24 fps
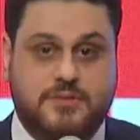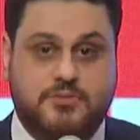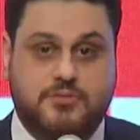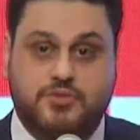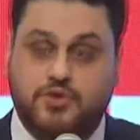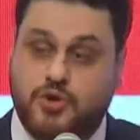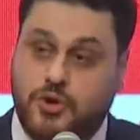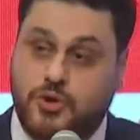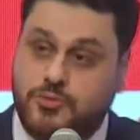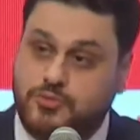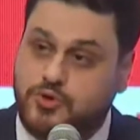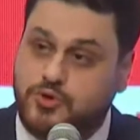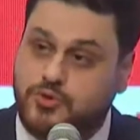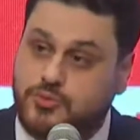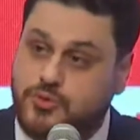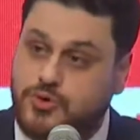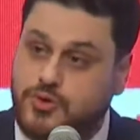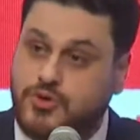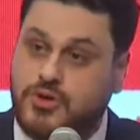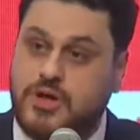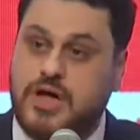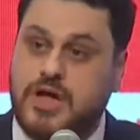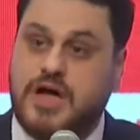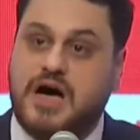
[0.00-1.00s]

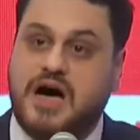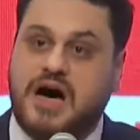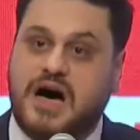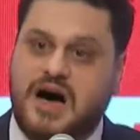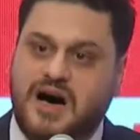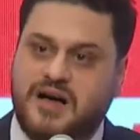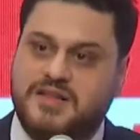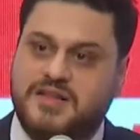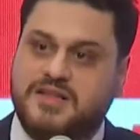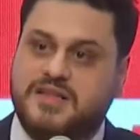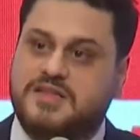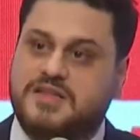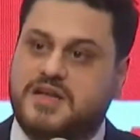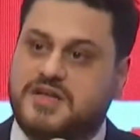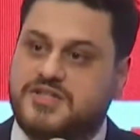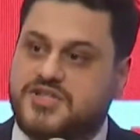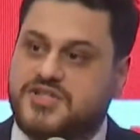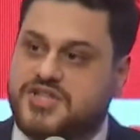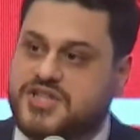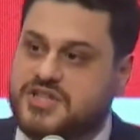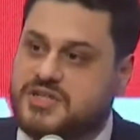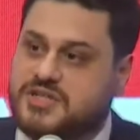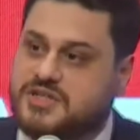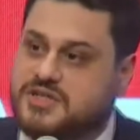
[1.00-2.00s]
Toplumu adeta
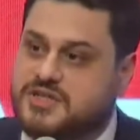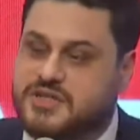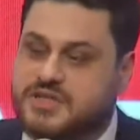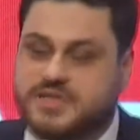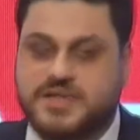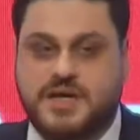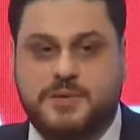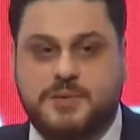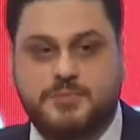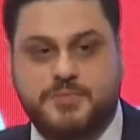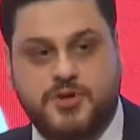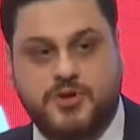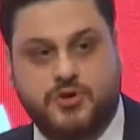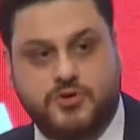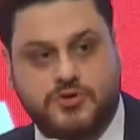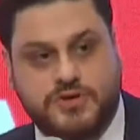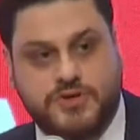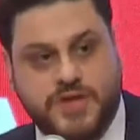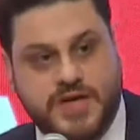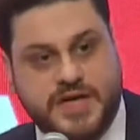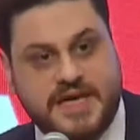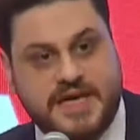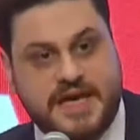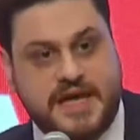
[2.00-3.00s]
çıldırtan bir
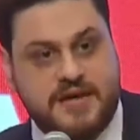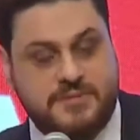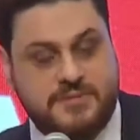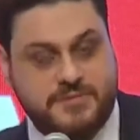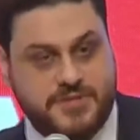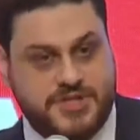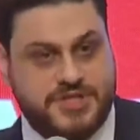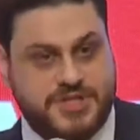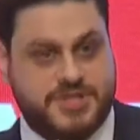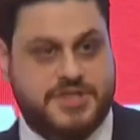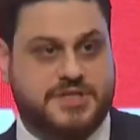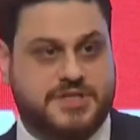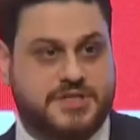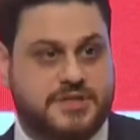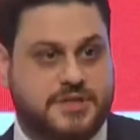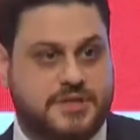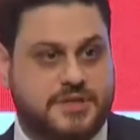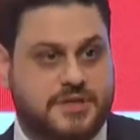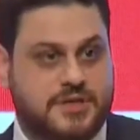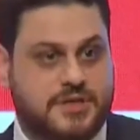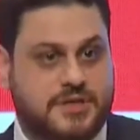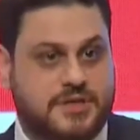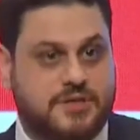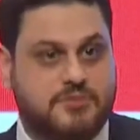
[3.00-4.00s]
noktaya gelmiştir.
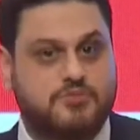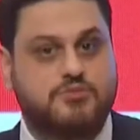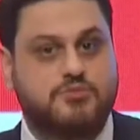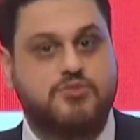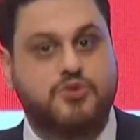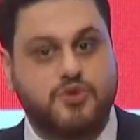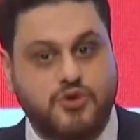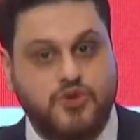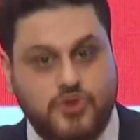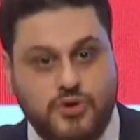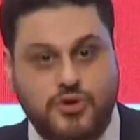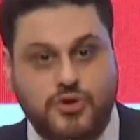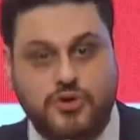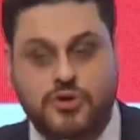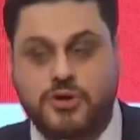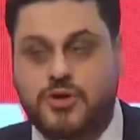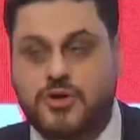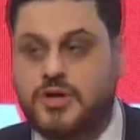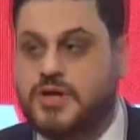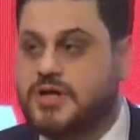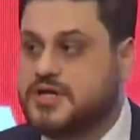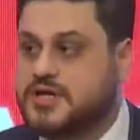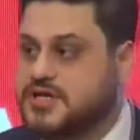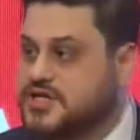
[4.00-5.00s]
Bunu
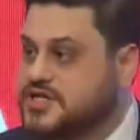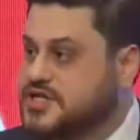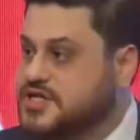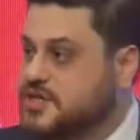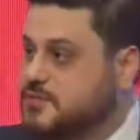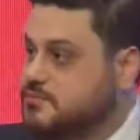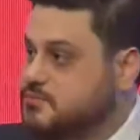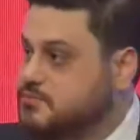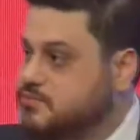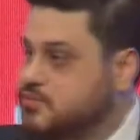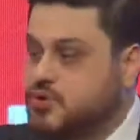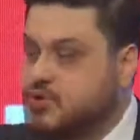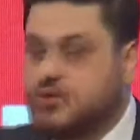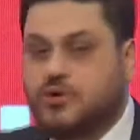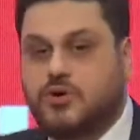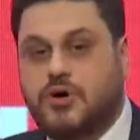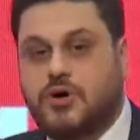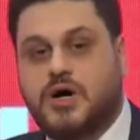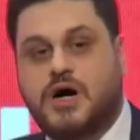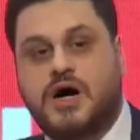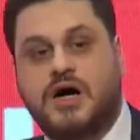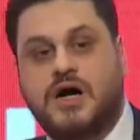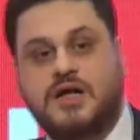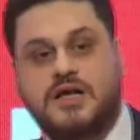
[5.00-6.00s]
işte bu
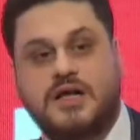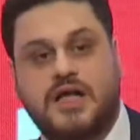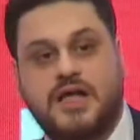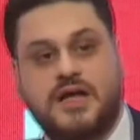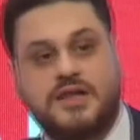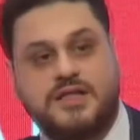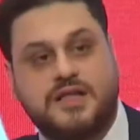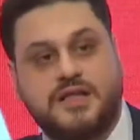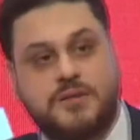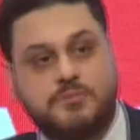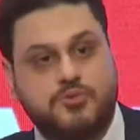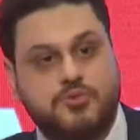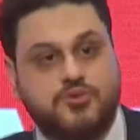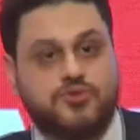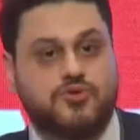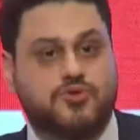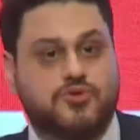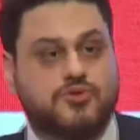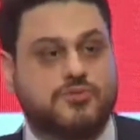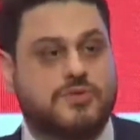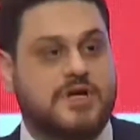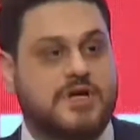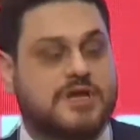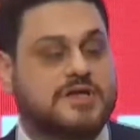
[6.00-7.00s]
hallerden, bu
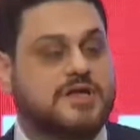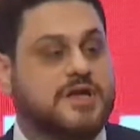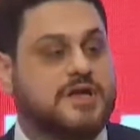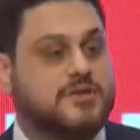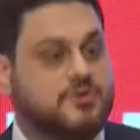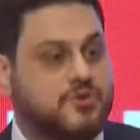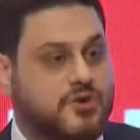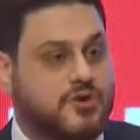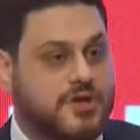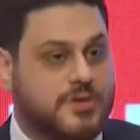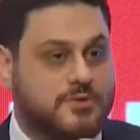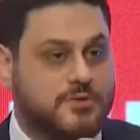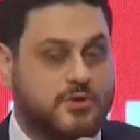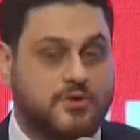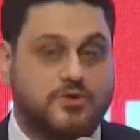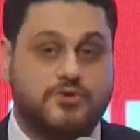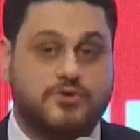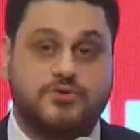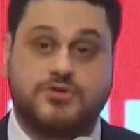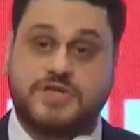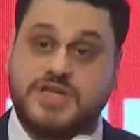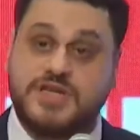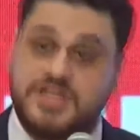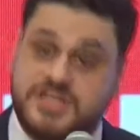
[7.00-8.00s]
durumlardan
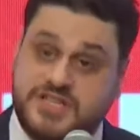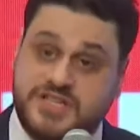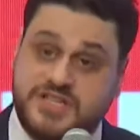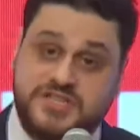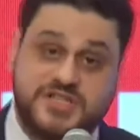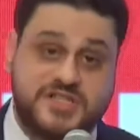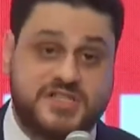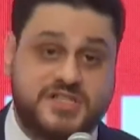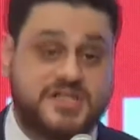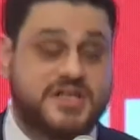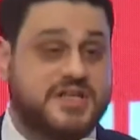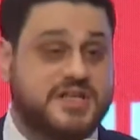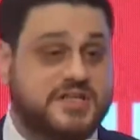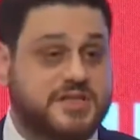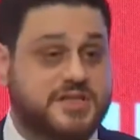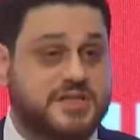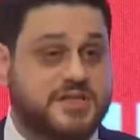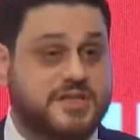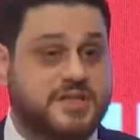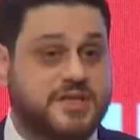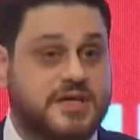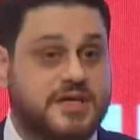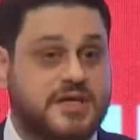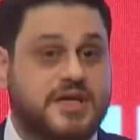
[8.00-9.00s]
görebiliyoruz. İkincisi
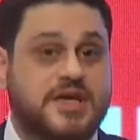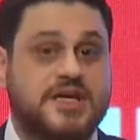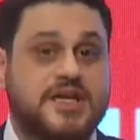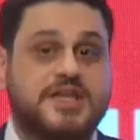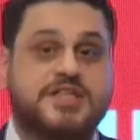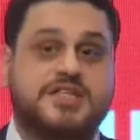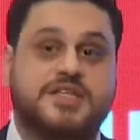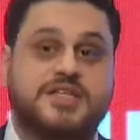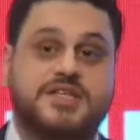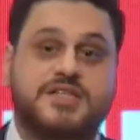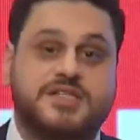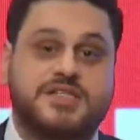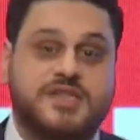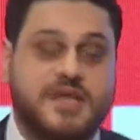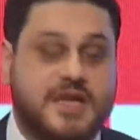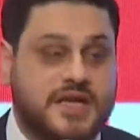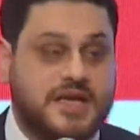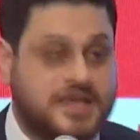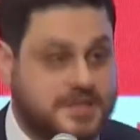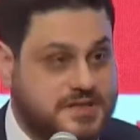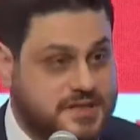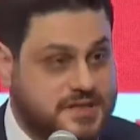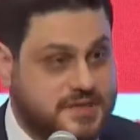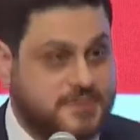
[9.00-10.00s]
nedir? İkincisi
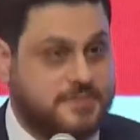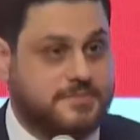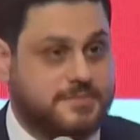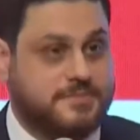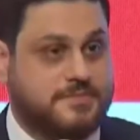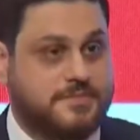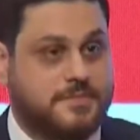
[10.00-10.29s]
eğitim.